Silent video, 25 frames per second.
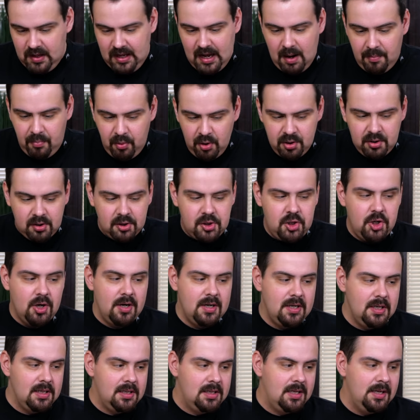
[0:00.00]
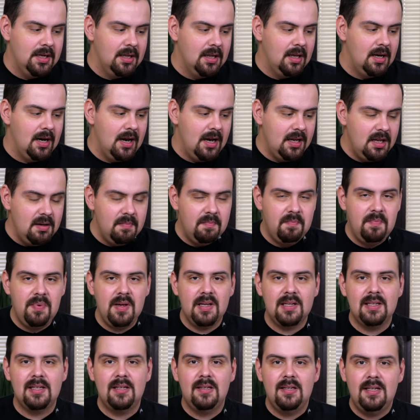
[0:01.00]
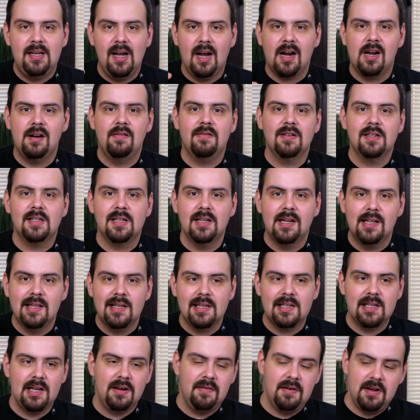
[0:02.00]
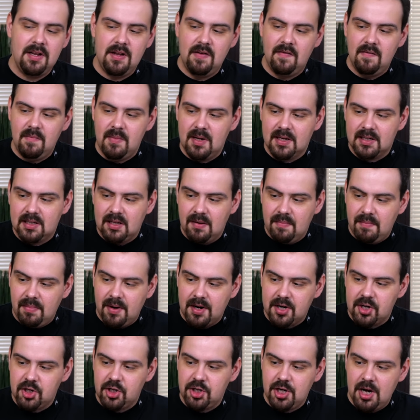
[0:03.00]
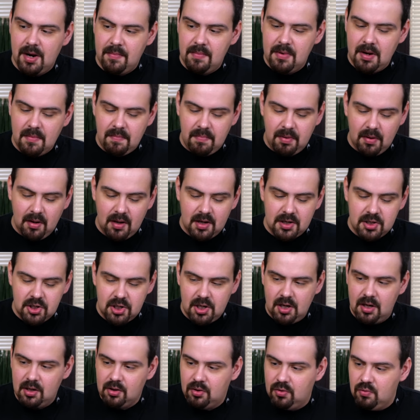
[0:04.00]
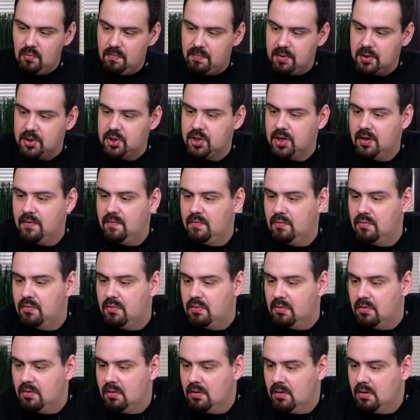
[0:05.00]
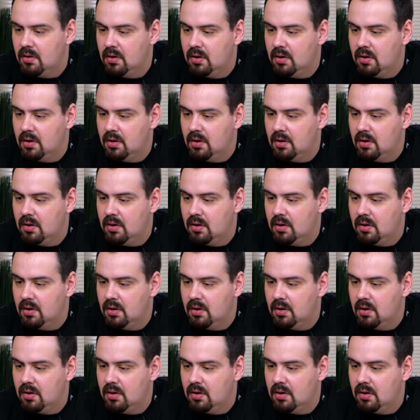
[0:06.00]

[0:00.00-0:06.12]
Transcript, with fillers: Я понял, что они сделали. Они без всякого согласования вместо борща мне положили тупо шавуху.